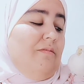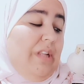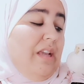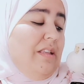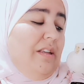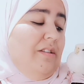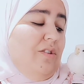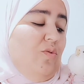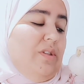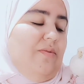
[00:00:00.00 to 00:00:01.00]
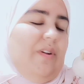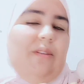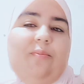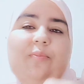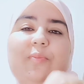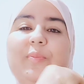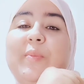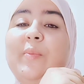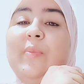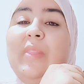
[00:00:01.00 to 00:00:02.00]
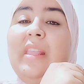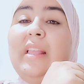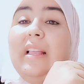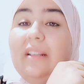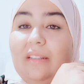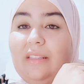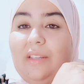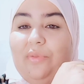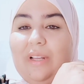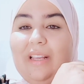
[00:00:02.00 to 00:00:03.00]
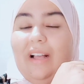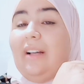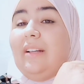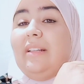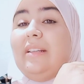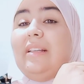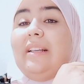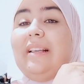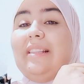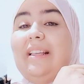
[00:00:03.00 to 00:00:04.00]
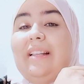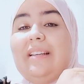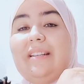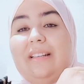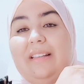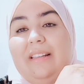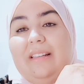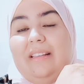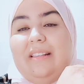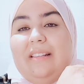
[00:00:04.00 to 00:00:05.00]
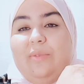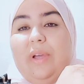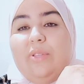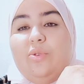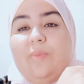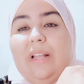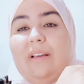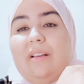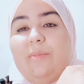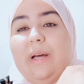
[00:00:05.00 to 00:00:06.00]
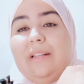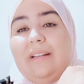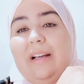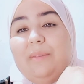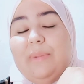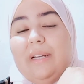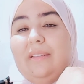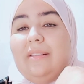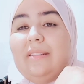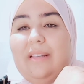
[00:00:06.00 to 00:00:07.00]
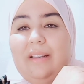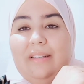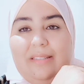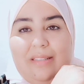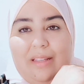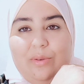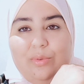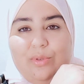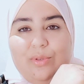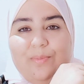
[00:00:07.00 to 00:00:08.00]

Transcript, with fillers: قيد عندك الوصفه كنضيفوا عليها كذلك آه، واحد جوج معالق كبارين عامرين ديال السانوج